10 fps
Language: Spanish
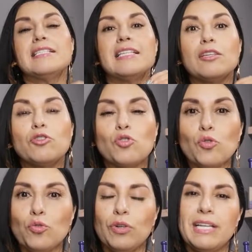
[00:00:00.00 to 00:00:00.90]
Si
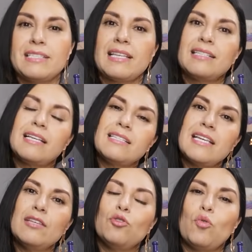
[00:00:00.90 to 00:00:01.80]
tú estás
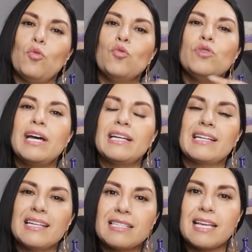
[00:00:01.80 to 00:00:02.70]
haciendo una
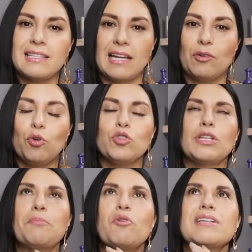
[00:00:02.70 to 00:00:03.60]
receta o
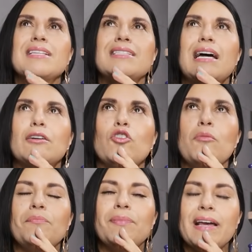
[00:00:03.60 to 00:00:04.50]
te puedes estar
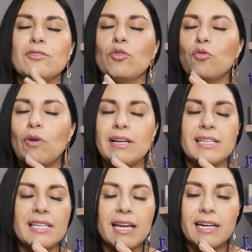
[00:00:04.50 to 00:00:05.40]
comprando
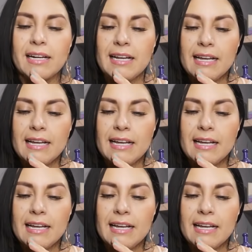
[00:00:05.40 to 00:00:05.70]
cualquier